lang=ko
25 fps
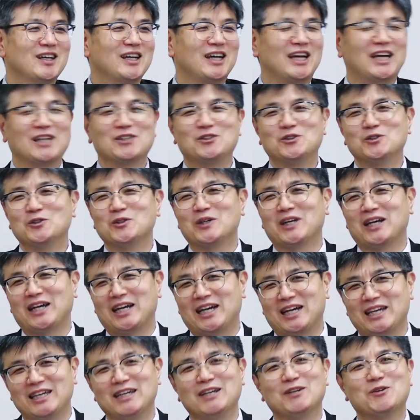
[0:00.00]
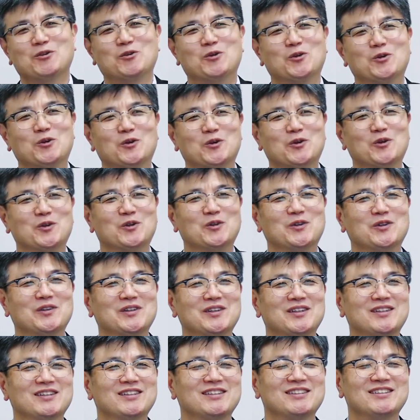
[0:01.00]
아주 하얗고,
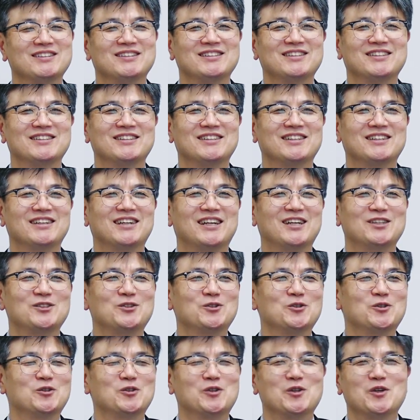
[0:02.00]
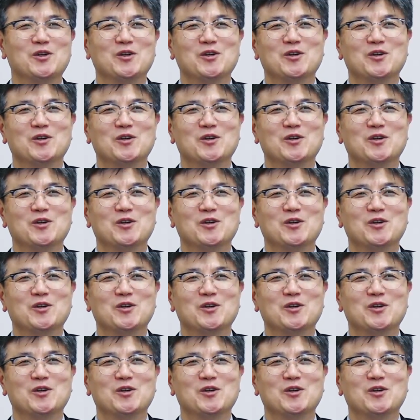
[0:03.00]
아주